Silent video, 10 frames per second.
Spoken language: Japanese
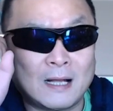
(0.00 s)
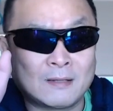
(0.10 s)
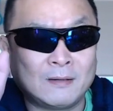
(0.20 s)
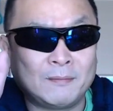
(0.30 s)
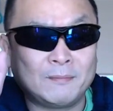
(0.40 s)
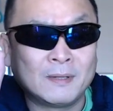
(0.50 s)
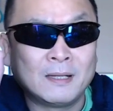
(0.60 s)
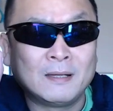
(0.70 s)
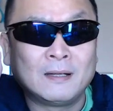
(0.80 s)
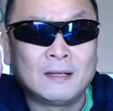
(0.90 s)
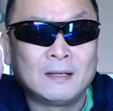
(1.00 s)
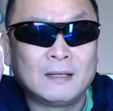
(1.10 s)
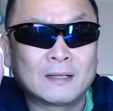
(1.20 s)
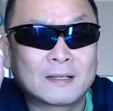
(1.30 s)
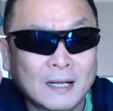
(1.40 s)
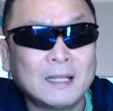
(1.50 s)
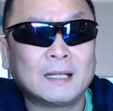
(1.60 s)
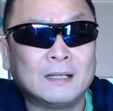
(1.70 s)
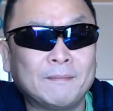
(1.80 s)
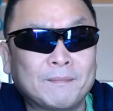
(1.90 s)
あのかな
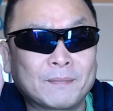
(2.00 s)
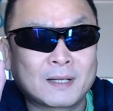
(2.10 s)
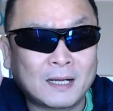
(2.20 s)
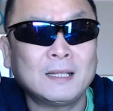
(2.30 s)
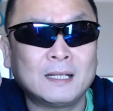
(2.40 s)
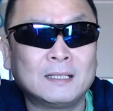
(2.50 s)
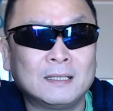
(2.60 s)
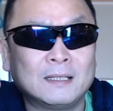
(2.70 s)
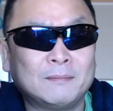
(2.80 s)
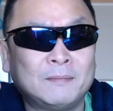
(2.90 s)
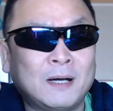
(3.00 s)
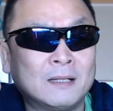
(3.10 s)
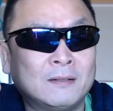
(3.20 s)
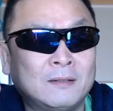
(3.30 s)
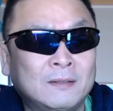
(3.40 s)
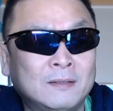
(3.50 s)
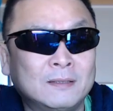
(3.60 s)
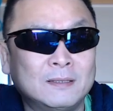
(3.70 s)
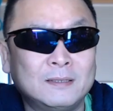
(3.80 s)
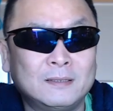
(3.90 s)
りかなりもうあの
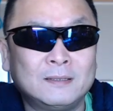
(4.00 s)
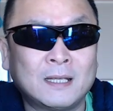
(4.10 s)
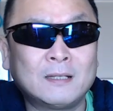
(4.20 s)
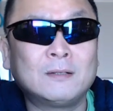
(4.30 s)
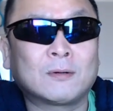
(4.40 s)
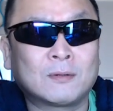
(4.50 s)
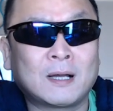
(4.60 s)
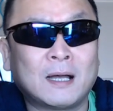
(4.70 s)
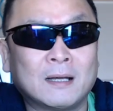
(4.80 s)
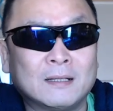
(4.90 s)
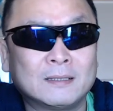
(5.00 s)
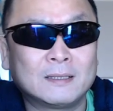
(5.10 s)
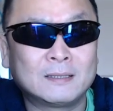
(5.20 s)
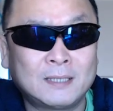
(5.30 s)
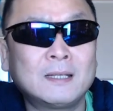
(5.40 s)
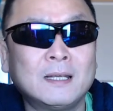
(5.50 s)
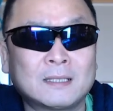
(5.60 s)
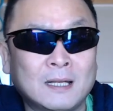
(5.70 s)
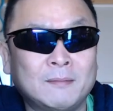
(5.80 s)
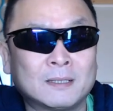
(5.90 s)
できることが制限
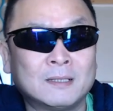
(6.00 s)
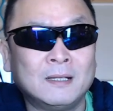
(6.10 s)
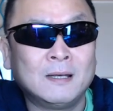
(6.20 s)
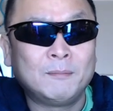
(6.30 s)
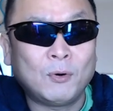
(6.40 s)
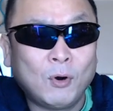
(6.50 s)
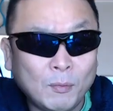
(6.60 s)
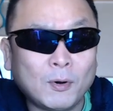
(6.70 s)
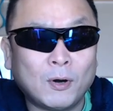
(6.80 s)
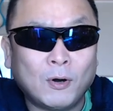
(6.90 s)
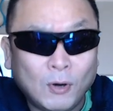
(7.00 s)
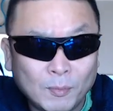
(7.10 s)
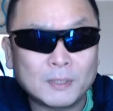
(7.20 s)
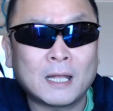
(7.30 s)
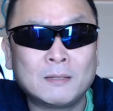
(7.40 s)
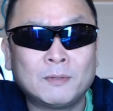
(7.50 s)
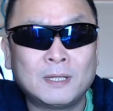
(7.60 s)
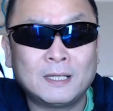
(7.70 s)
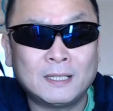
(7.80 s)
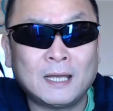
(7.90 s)
されますもうほぼほぼ何も
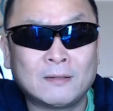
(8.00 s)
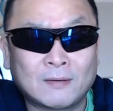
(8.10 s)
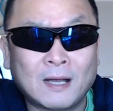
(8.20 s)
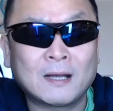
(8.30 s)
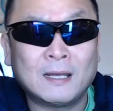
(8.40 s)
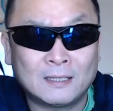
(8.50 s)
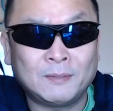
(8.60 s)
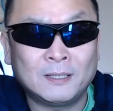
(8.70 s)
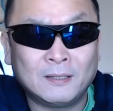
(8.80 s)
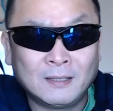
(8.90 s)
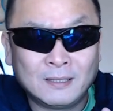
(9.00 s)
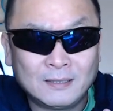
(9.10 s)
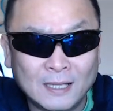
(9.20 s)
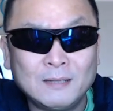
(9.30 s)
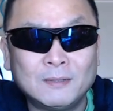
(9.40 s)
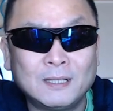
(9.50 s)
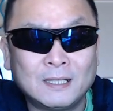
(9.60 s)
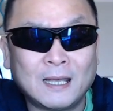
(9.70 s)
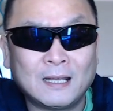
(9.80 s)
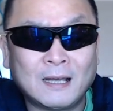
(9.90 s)
できないと考えてもいい何もで
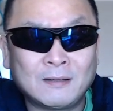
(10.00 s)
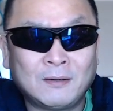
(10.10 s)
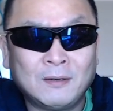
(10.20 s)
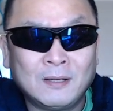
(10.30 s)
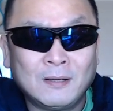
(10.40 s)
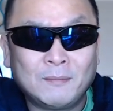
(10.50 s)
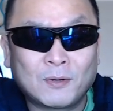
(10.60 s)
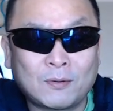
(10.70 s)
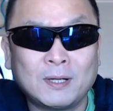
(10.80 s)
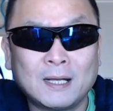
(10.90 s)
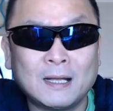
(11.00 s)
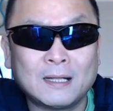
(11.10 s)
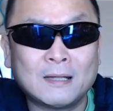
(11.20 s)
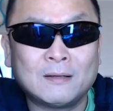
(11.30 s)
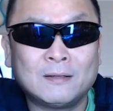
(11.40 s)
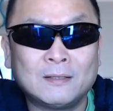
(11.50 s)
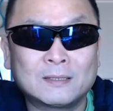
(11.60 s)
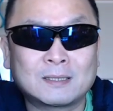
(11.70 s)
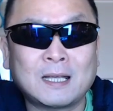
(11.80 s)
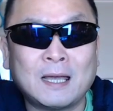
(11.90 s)
きないあのもうこれがあの
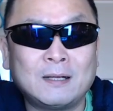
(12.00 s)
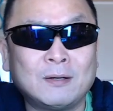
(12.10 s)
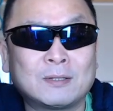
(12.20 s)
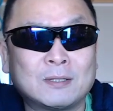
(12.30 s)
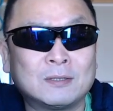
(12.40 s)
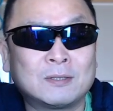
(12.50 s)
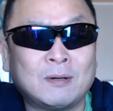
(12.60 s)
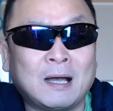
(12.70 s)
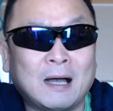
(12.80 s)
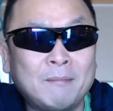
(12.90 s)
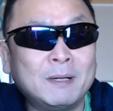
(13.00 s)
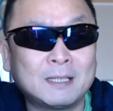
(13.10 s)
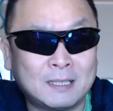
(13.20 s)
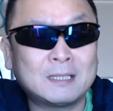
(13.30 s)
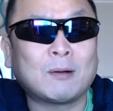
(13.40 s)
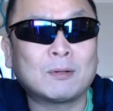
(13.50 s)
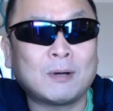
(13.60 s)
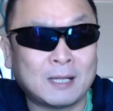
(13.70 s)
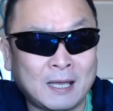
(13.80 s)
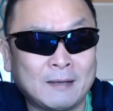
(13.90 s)
使えるよっていう人はあんまり聞いたこ
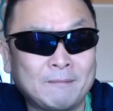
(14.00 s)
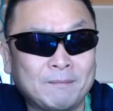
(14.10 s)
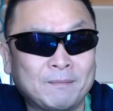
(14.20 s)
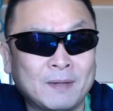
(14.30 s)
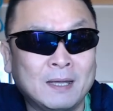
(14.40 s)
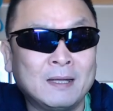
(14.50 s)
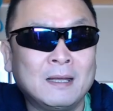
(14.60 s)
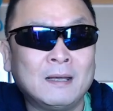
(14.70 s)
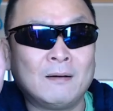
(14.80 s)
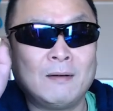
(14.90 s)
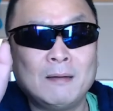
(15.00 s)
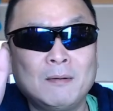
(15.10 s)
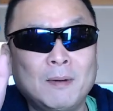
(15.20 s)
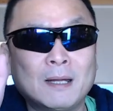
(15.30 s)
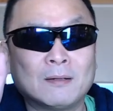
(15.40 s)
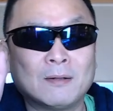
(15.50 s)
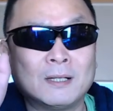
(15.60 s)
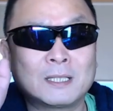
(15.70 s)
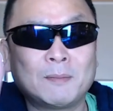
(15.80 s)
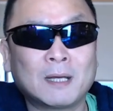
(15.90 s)
とがない、ね、Y モバイル
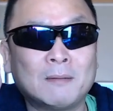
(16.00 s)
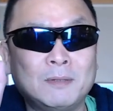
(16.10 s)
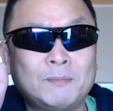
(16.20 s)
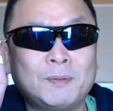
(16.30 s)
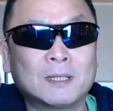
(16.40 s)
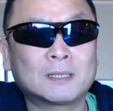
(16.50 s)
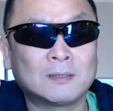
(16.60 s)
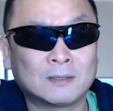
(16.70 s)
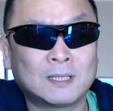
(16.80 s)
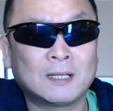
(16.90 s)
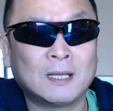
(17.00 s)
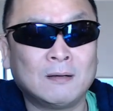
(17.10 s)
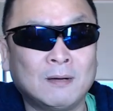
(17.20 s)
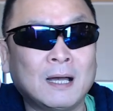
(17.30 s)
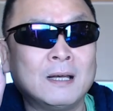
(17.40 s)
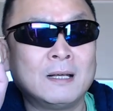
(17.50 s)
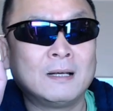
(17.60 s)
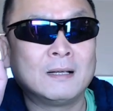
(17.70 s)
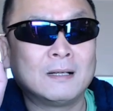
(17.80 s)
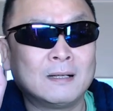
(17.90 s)
の1メガ BPS の制限は、
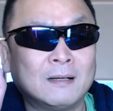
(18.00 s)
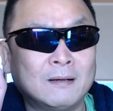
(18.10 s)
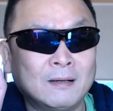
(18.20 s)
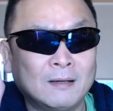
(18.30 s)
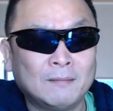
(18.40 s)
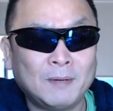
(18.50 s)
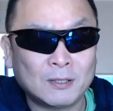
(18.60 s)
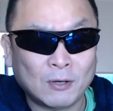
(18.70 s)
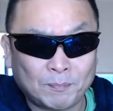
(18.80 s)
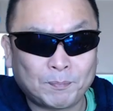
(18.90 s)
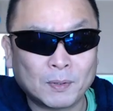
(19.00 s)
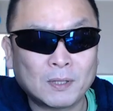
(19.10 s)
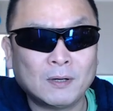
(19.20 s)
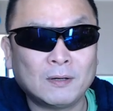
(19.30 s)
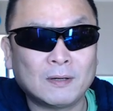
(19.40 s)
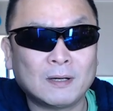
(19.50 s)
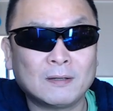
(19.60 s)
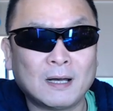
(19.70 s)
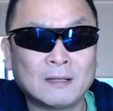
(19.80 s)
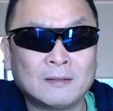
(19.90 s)
まあ、よっぽど
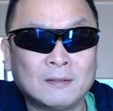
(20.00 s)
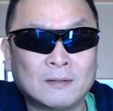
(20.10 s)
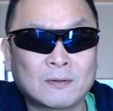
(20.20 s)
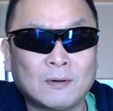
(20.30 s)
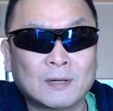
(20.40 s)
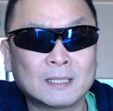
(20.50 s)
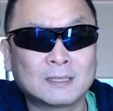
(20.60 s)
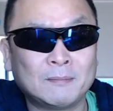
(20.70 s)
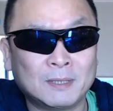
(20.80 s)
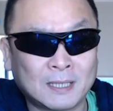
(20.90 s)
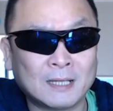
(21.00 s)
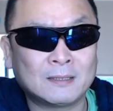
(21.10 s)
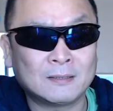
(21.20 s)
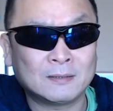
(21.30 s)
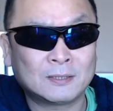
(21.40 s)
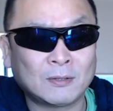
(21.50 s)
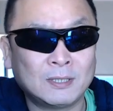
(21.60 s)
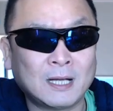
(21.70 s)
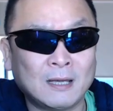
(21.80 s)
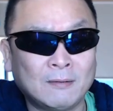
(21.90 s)
あの高画質で見たいっていう人
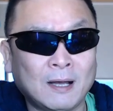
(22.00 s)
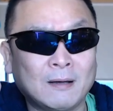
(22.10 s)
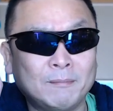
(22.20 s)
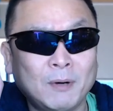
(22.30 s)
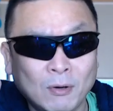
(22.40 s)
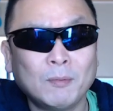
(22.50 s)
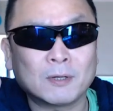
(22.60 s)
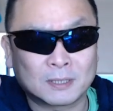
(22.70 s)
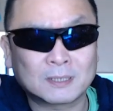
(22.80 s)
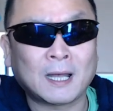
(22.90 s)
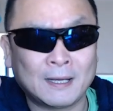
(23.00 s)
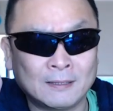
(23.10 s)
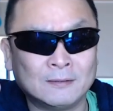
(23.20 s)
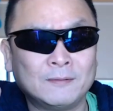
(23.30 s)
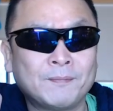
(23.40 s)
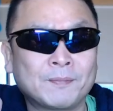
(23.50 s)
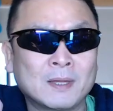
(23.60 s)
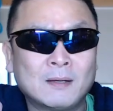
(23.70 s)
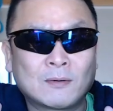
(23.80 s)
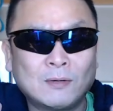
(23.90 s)
以外は、まあ、ほぼ使える
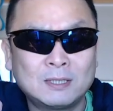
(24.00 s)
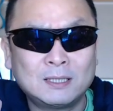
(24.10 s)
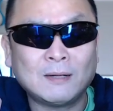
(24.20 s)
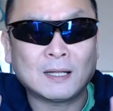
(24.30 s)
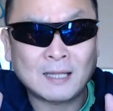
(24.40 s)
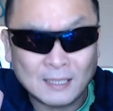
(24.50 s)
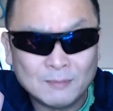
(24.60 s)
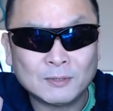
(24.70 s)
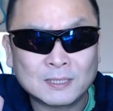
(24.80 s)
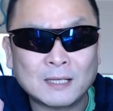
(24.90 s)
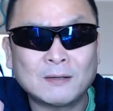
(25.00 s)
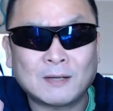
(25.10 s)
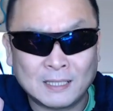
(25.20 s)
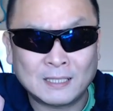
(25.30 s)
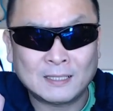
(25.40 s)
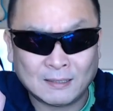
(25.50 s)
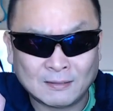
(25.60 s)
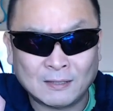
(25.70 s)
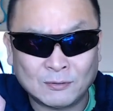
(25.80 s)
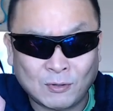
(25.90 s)
こっちは何も作業ができな
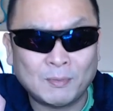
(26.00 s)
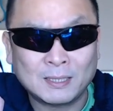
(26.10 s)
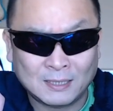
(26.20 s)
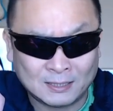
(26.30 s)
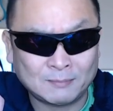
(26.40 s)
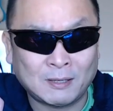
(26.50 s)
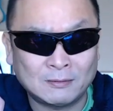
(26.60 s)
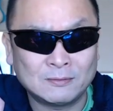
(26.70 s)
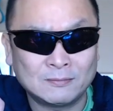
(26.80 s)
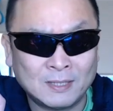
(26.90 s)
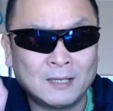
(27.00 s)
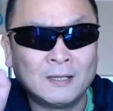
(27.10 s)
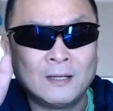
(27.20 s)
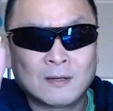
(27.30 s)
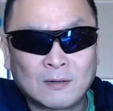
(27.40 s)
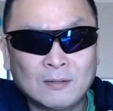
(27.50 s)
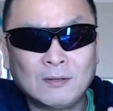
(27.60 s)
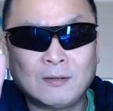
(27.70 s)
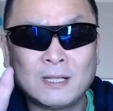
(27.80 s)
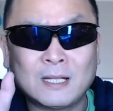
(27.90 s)
くなる困ってしまう、ね、こ
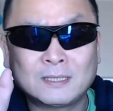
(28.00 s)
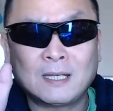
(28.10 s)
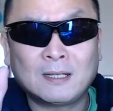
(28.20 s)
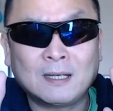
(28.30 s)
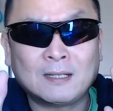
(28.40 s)
の同じ制